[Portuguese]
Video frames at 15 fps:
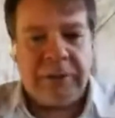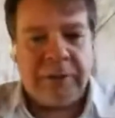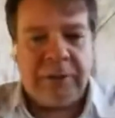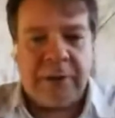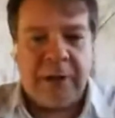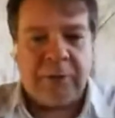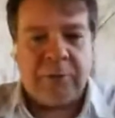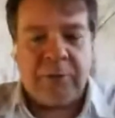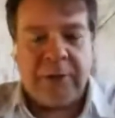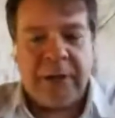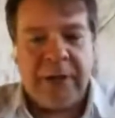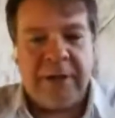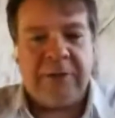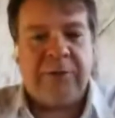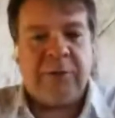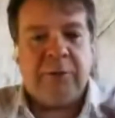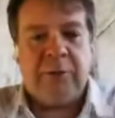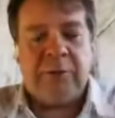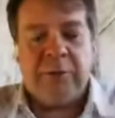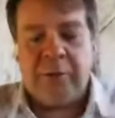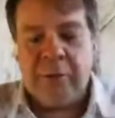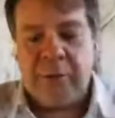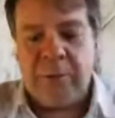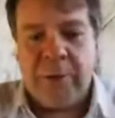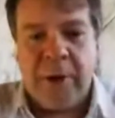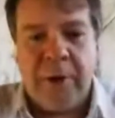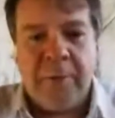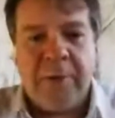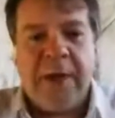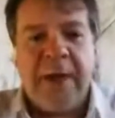natureza ou, o
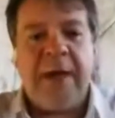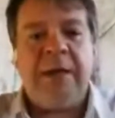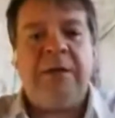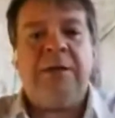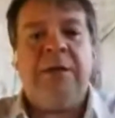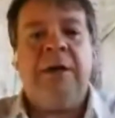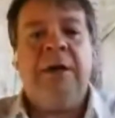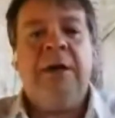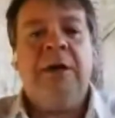meio ambiente,